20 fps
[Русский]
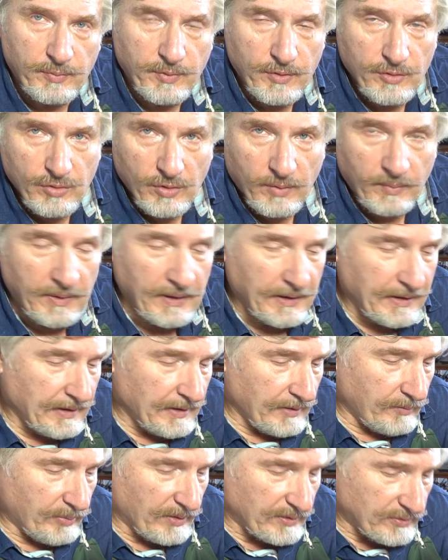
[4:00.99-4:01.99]
Причем,
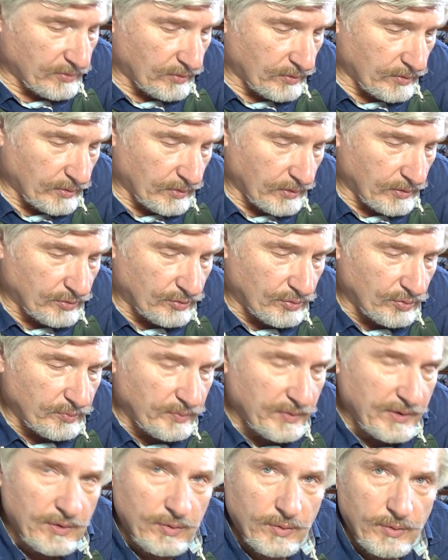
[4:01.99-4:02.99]
поскольку я
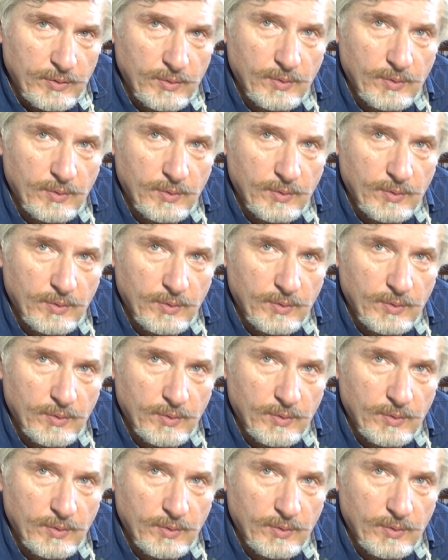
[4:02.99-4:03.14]
суммирую